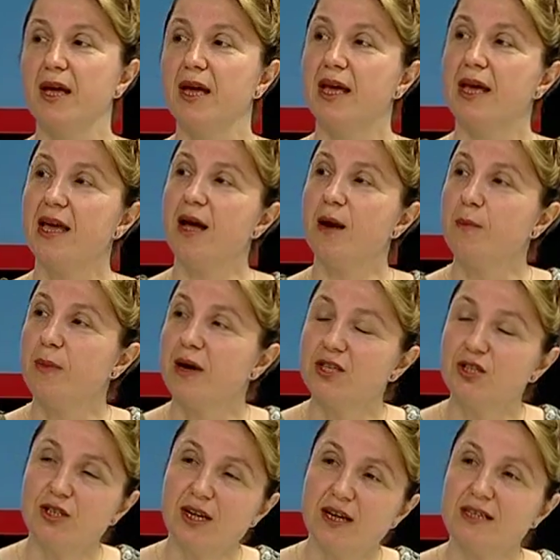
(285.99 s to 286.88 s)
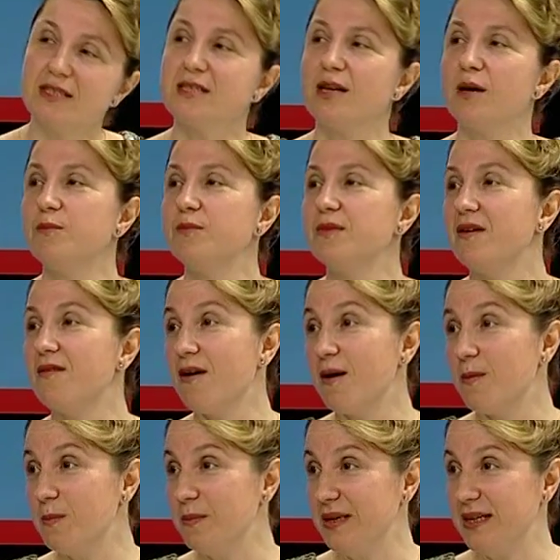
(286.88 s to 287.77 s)
Eğer başlarsam
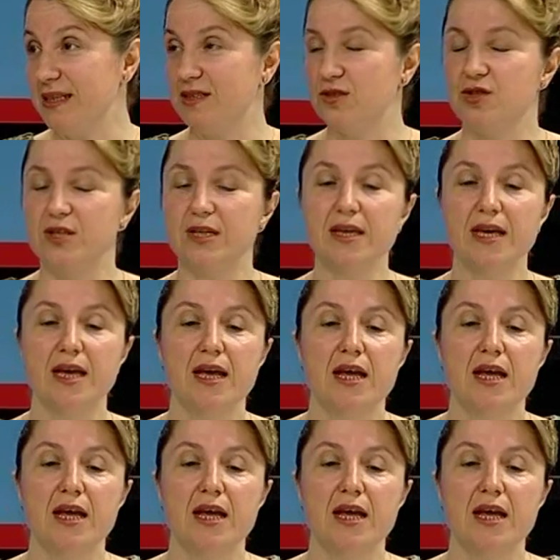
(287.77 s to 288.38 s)
devam mı edecek?